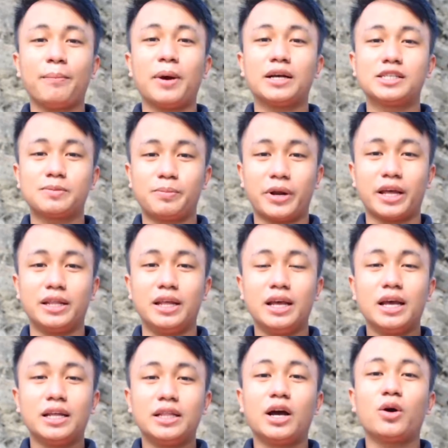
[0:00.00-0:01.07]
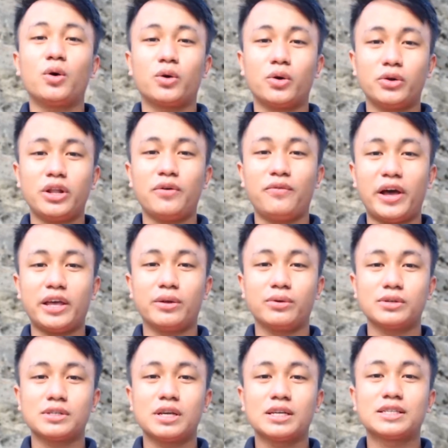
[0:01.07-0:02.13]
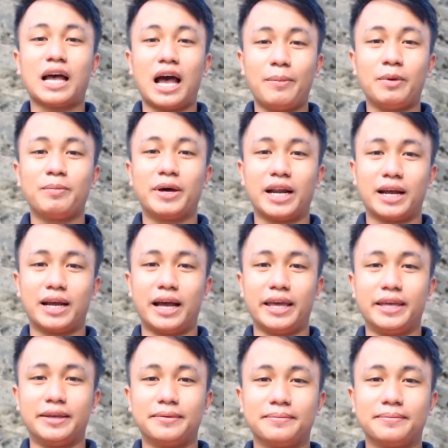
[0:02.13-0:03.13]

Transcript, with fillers: ang pag-spread ng coronavirus sa aming barangay